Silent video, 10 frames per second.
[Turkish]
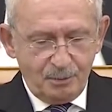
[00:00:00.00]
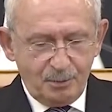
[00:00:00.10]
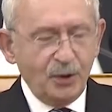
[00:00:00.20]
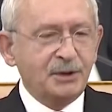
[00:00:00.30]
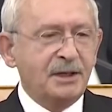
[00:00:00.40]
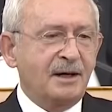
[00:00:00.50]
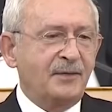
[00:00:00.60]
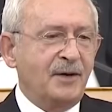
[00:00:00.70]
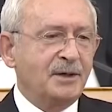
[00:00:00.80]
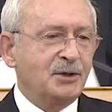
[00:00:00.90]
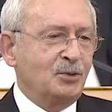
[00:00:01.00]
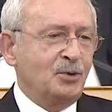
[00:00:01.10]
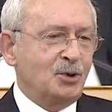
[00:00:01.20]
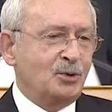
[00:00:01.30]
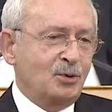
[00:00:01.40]
politika faizi
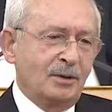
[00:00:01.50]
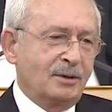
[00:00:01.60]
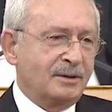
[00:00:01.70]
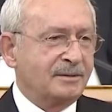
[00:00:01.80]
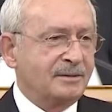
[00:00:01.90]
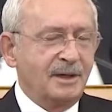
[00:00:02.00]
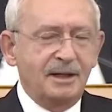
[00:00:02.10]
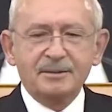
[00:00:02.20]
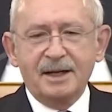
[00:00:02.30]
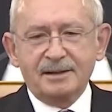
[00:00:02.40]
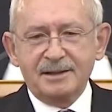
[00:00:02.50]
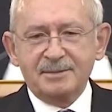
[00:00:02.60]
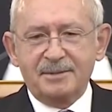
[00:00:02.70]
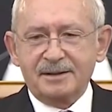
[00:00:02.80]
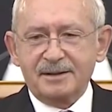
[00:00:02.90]
düştü doğru. Yani
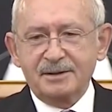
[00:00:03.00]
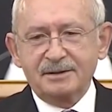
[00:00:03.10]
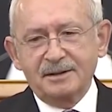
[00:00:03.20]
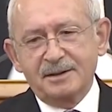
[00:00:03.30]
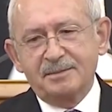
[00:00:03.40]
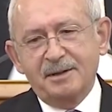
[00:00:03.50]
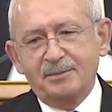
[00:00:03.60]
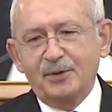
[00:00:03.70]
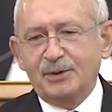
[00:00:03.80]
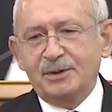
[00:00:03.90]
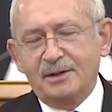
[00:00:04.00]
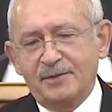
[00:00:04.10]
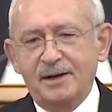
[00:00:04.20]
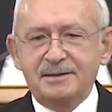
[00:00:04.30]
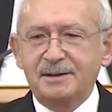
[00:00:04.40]
Merkez Bankası dedi ki ben politika
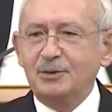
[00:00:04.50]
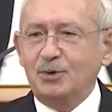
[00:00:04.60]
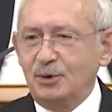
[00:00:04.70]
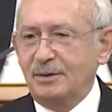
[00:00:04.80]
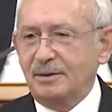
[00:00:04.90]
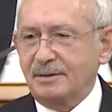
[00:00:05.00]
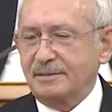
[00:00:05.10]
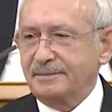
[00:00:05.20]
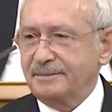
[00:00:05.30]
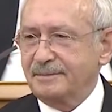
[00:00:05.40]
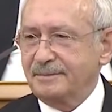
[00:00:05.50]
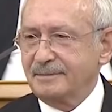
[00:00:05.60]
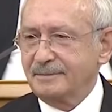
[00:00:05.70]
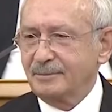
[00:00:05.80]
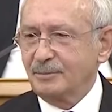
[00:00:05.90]
faizini düşürüyorum.
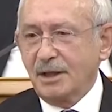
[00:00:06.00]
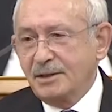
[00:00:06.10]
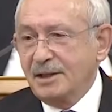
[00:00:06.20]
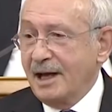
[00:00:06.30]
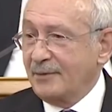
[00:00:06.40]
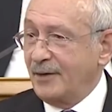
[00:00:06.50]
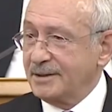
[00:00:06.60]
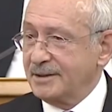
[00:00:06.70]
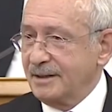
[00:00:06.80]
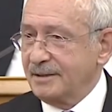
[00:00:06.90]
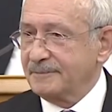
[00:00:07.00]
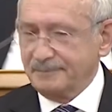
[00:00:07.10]
Peki diğer faizler?